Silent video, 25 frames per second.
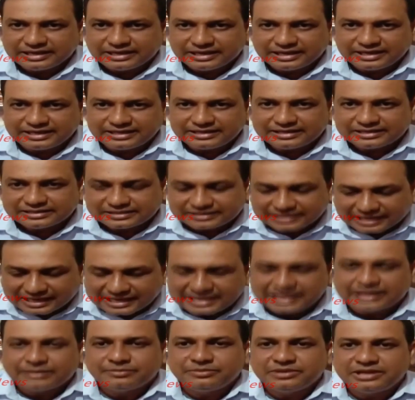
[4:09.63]
এই তাই
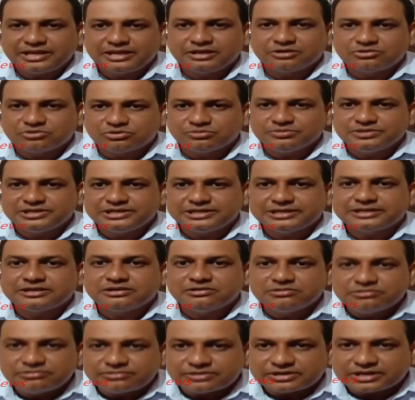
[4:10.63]
আমি এই কমিটিকে
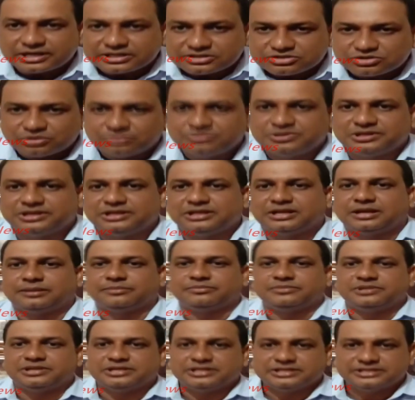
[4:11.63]
লুটরাজ কমিটি নাম
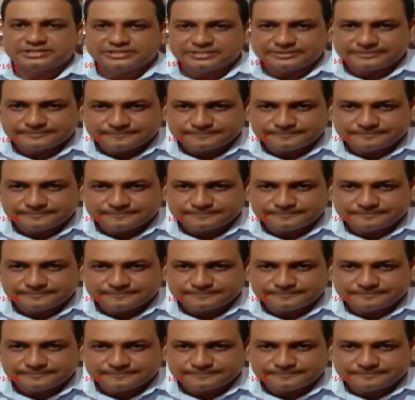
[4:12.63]
দিয়েছি